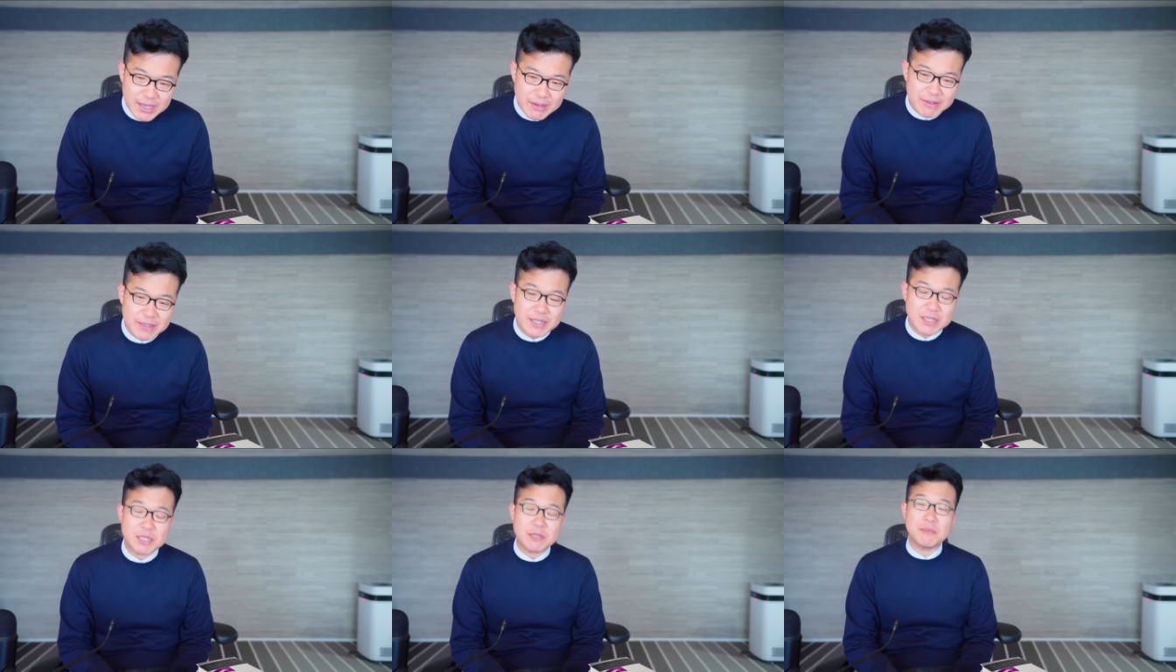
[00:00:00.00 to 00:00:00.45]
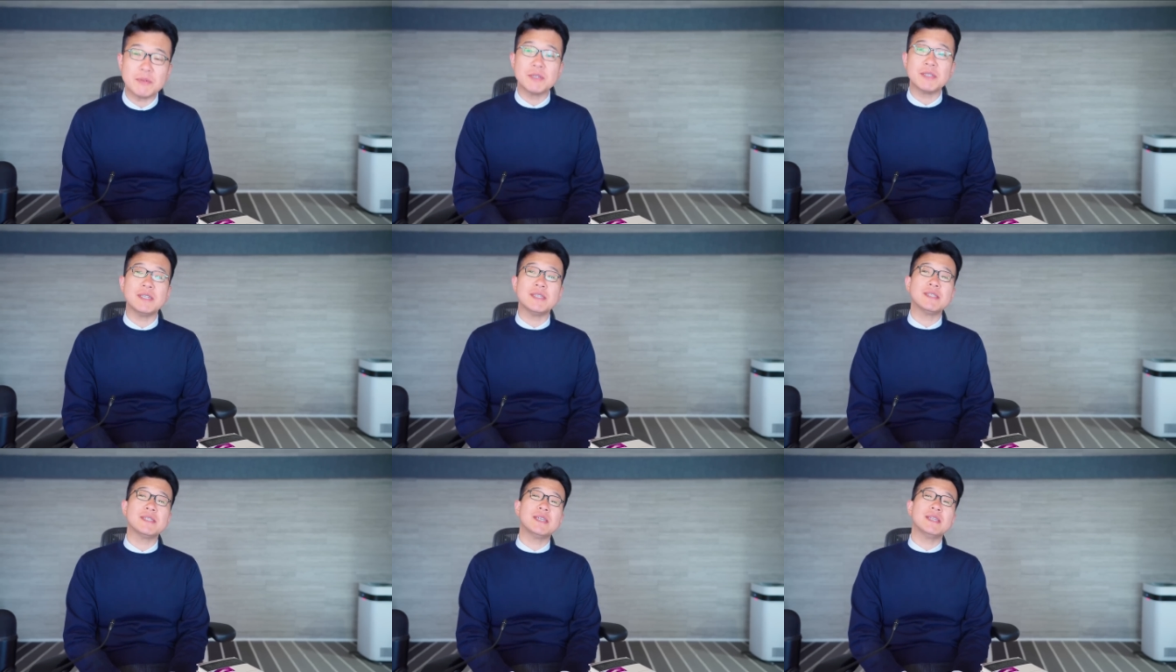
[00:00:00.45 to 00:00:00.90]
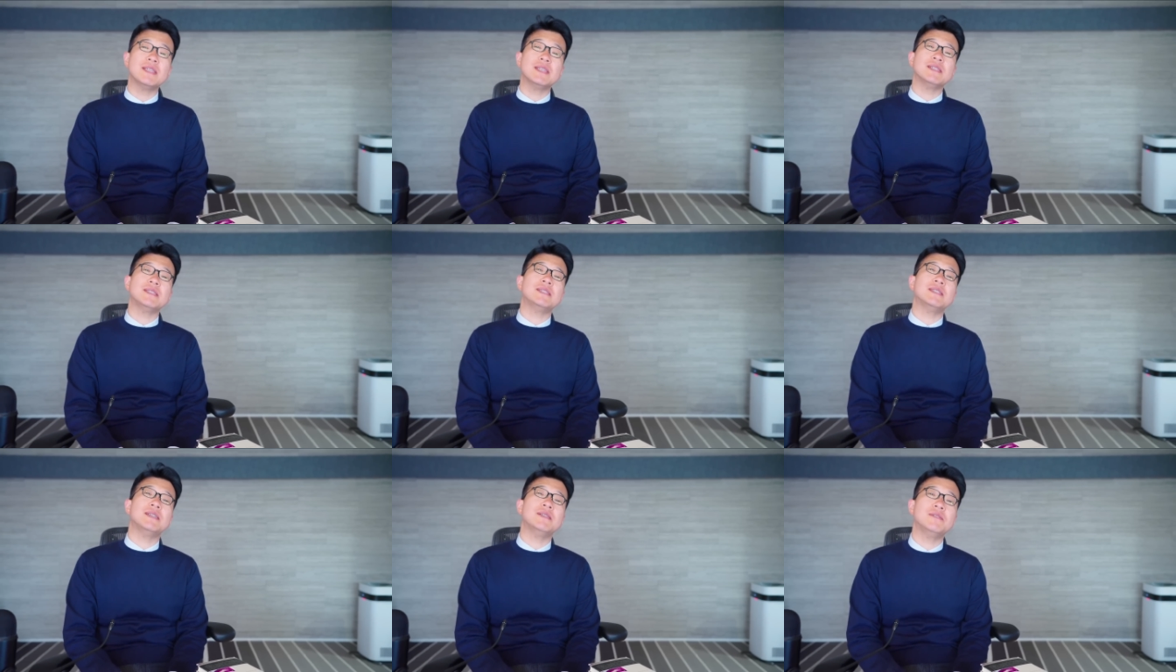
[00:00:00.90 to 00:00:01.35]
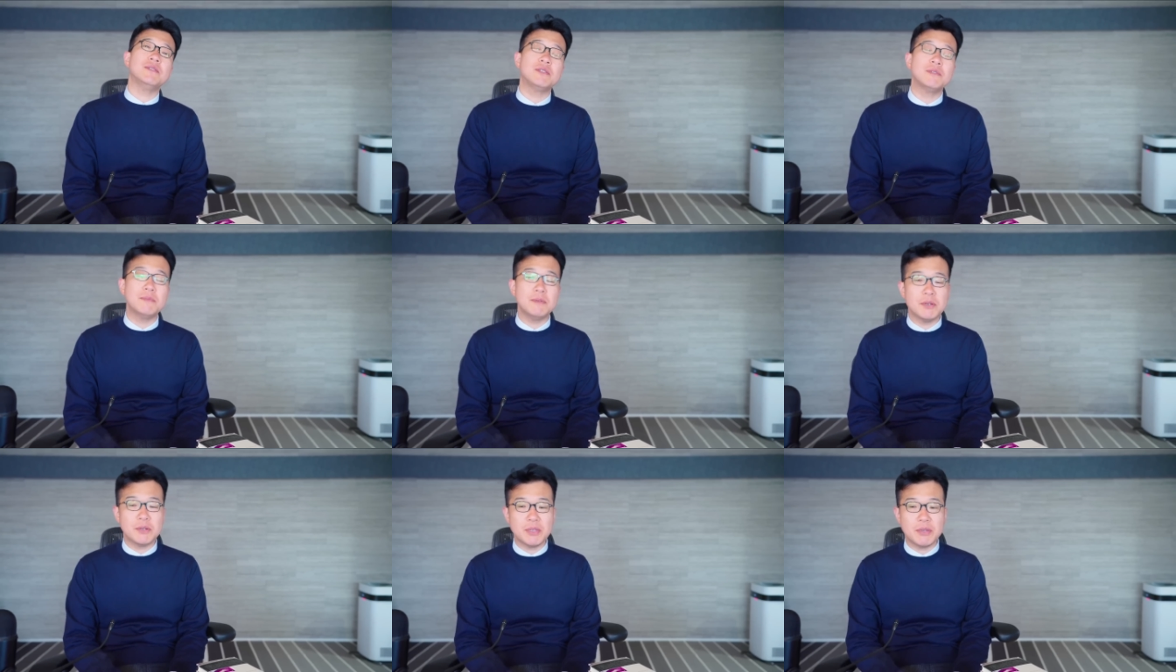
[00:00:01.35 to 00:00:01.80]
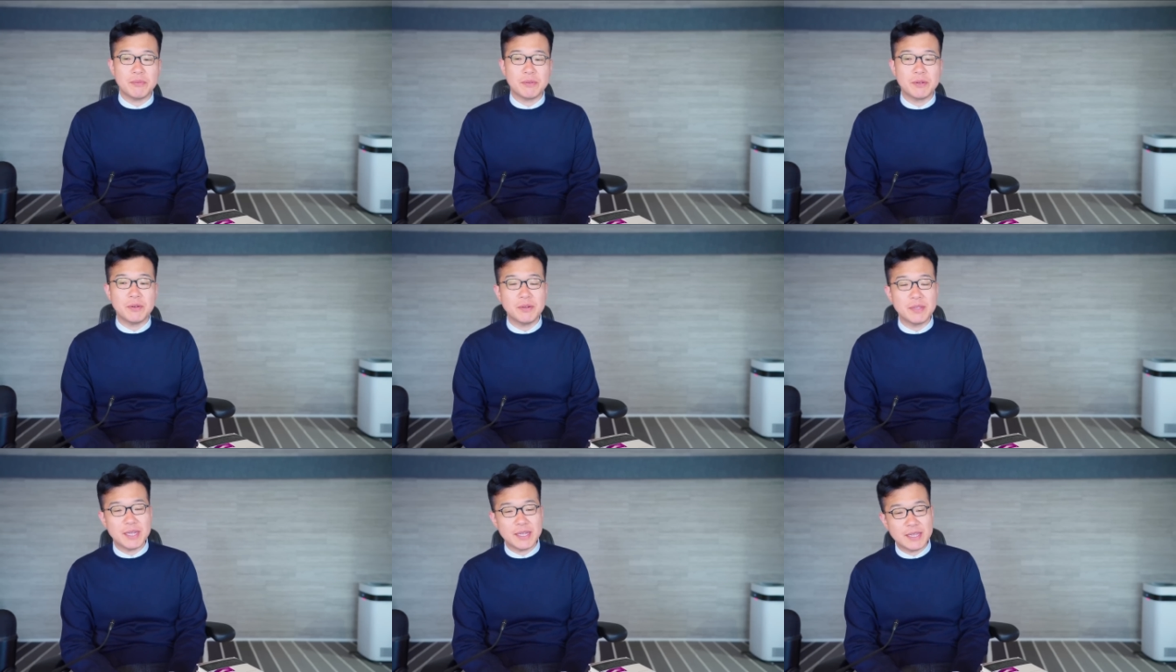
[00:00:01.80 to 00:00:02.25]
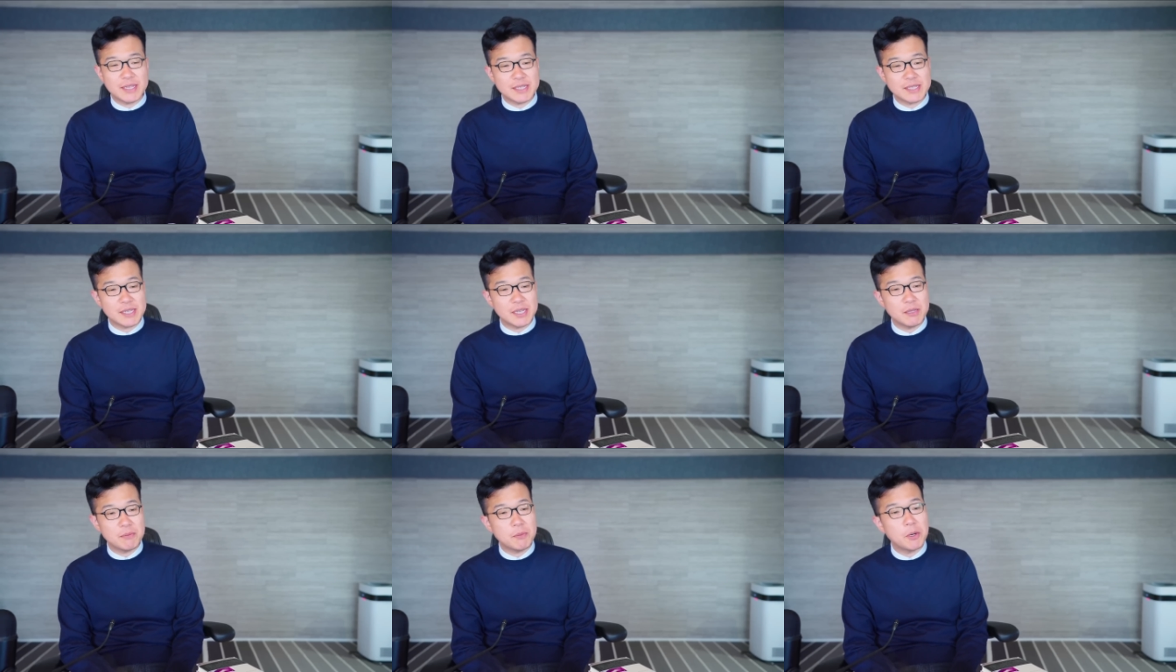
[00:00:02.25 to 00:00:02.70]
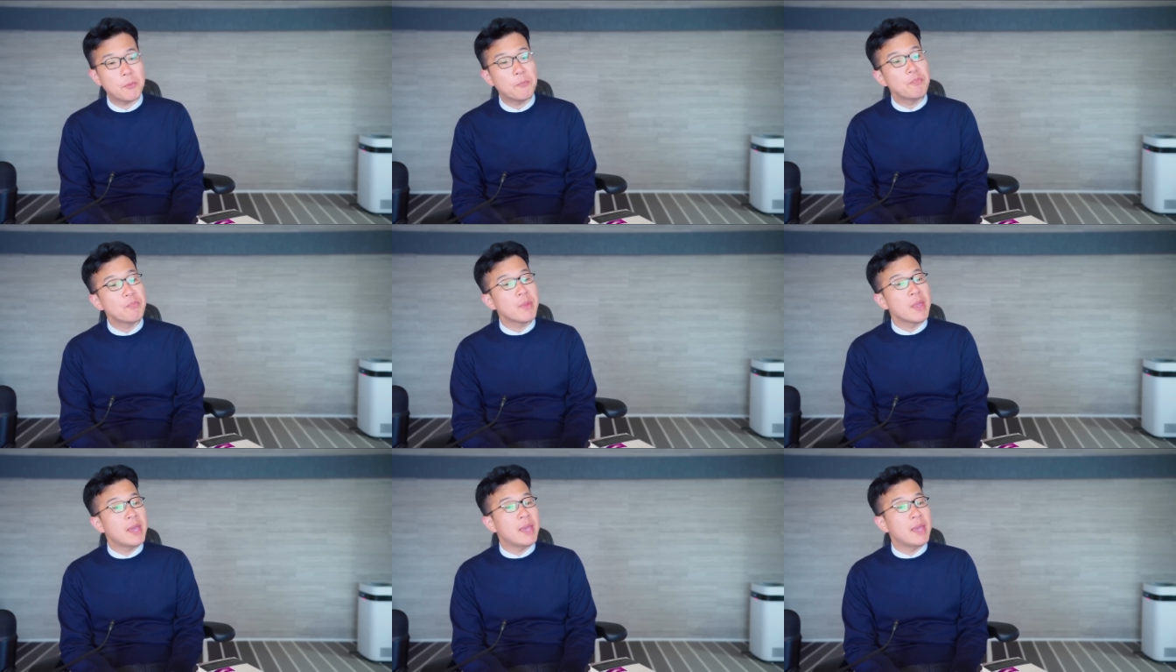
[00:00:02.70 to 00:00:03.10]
私も絶賛ですね、うつ病で不幸なんですけども、